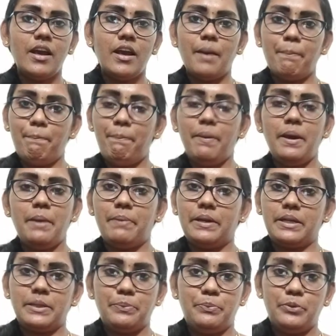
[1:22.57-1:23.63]

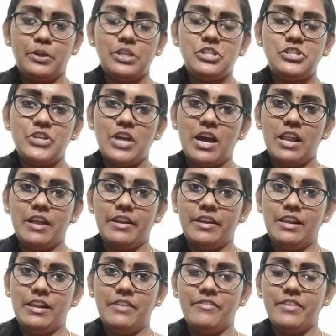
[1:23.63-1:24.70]
அப்பேற்பட்ட புரட்சியாளன்
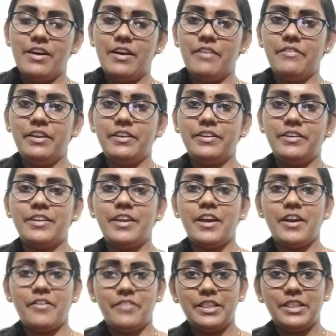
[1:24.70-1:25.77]
அல்லவா அவன்
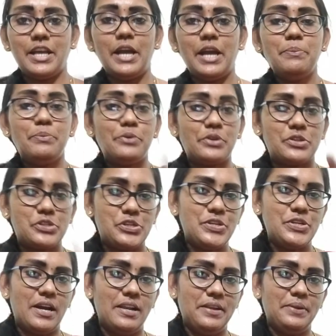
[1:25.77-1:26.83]
அவன்தான்
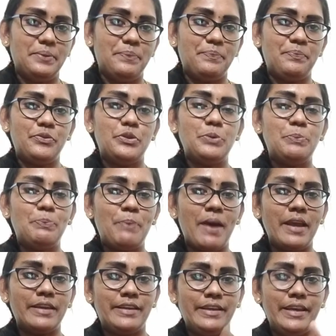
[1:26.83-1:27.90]
புரட்சியாளன்
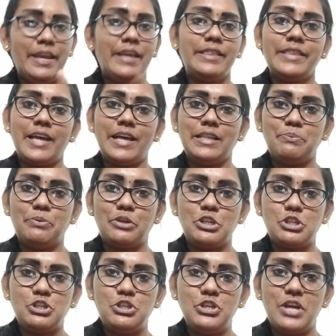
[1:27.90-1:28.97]
துப்பாக்கி ஏந்தாத
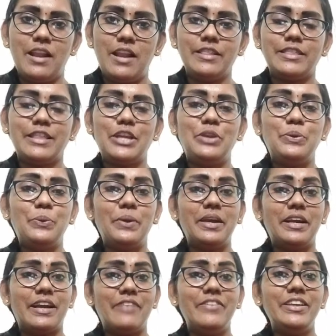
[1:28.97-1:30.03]
புரட்சியாளன் தன்னுடைய
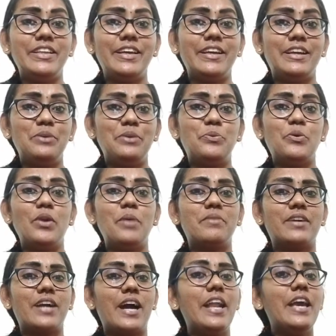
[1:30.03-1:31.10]
கவிதைகளின் மூலம்
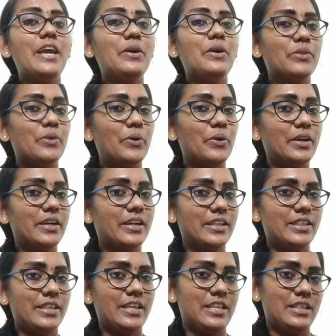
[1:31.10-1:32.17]
கனைகு தொடுக்க
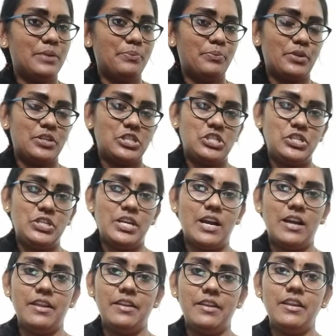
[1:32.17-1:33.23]
தெரிந்த
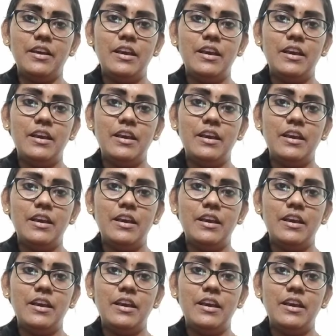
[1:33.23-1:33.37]
புரட்சியாளன்